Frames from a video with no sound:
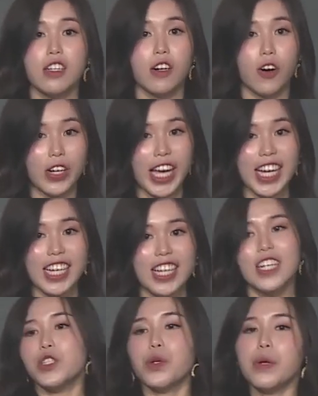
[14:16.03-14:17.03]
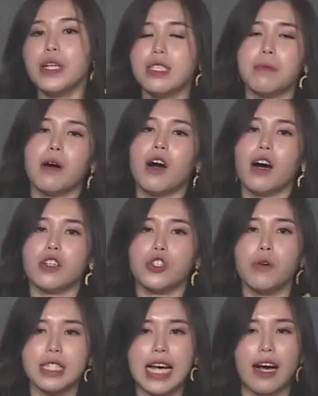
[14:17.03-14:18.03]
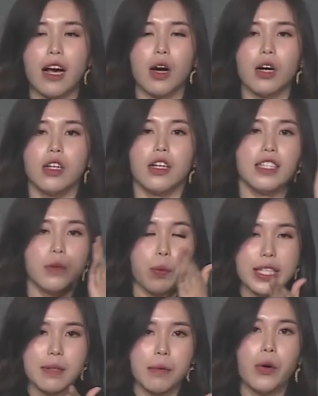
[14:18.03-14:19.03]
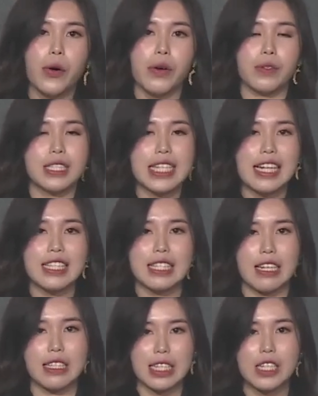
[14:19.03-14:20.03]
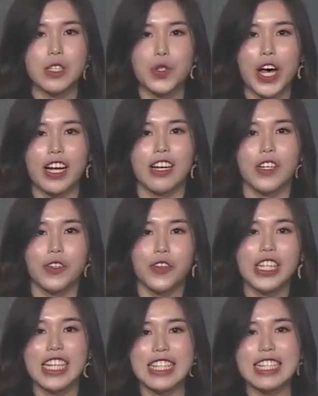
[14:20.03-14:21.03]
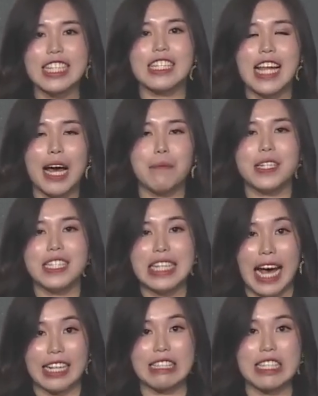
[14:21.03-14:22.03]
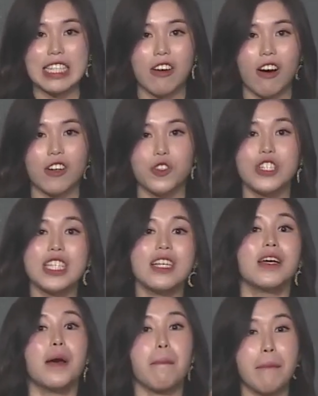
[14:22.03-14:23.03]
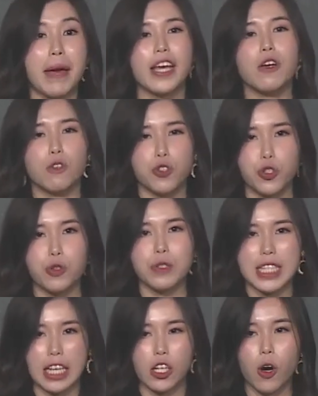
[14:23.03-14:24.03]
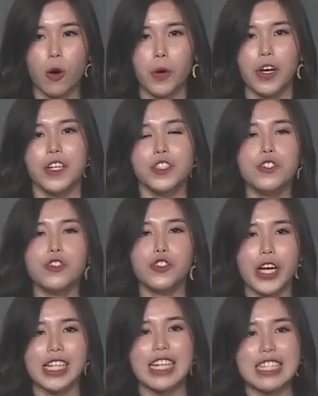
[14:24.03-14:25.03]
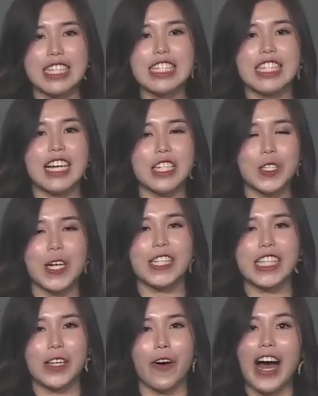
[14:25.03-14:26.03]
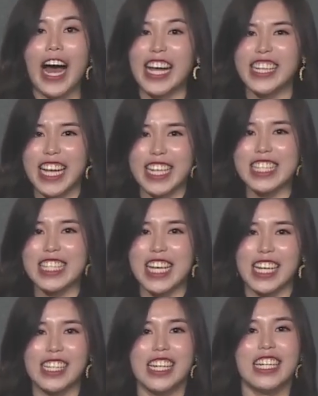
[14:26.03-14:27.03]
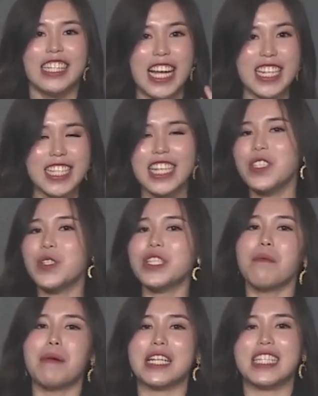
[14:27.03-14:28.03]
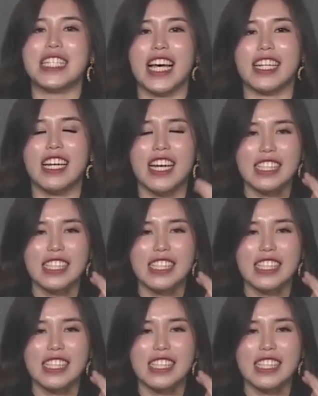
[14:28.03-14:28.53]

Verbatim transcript: OK，说为什么通常哦？为什么会有这样子的症状？原因是他们长期哦，就是没有休息够，就觉得自己的身体哦还年轻，年轻就是本钱。